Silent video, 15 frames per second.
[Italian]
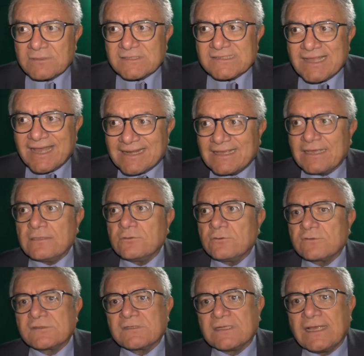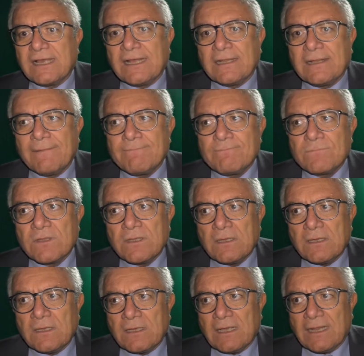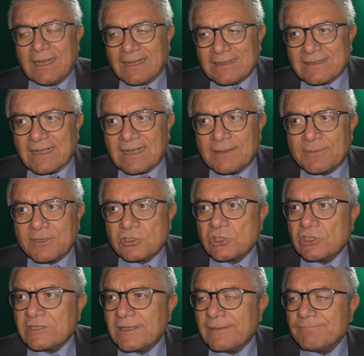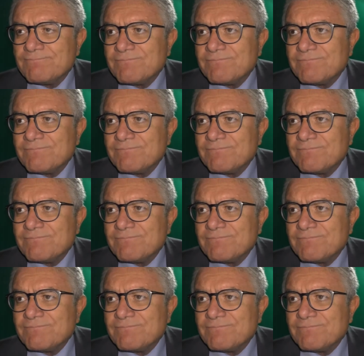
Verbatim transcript: quest'area industriale e l'alta capacità.